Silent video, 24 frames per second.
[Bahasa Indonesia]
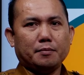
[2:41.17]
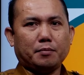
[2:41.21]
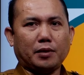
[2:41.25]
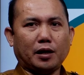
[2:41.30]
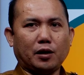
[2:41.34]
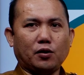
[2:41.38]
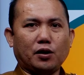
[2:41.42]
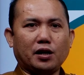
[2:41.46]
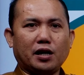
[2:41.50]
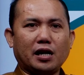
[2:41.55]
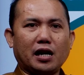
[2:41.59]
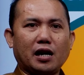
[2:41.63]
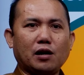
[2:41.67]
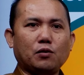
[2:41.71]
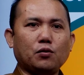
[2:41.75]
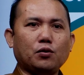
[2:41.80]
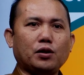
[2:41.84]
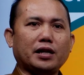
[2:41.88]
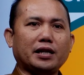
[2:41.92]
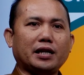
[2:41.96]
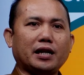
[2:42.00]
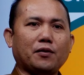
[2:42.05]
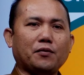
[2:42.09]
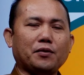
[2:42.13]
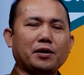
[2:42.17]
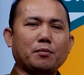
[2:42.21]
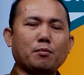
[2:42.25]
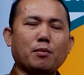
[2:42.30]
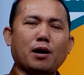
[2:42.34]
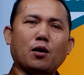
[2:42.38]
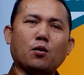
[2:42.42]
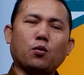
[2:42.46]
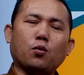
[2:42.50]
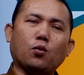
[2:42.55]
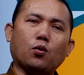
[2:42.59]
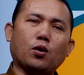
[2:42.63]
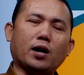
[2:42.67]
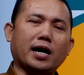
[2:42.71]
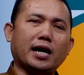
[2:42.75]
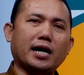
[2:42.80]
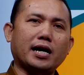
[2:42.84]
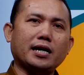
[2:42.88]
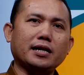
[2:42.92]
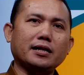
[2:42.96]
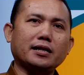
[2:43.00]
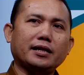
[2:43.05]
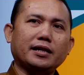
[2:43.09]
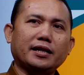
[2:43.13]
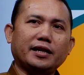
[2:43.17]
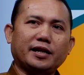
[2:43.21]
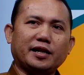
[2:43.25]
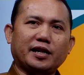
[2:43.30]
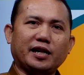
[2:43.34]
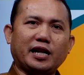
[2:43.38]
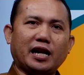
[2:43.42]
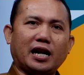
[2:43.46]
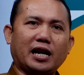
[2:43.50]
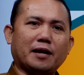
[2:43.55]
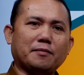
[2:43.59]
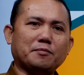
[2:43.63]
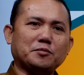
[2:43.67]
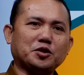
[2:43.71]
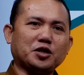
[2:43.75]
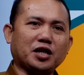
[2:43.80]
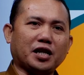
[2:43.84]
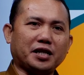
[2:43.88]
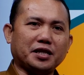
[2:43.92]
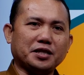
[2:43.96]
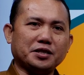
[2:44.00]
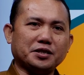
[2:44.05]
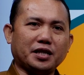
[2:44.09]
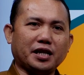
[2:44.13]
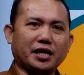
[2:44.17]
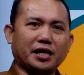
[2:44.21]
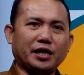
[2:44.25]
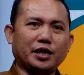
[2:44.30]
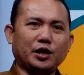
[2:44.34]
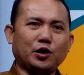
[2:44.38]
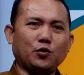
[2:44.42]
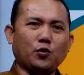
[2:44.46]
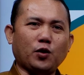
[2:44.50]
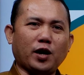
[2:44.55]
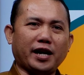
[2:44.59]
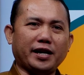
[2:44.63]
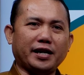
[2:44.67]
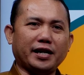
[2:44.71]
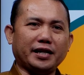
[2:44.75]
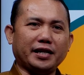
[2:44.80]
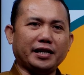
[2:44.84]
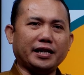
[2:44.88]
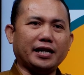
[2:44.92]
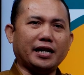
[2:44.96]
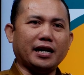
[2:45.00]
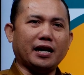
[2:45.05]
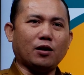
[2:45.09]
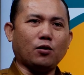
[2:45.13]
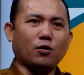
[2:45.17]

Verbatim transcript: Perlu dan aku ketahui bahwa di dalam statistik itu ada tiga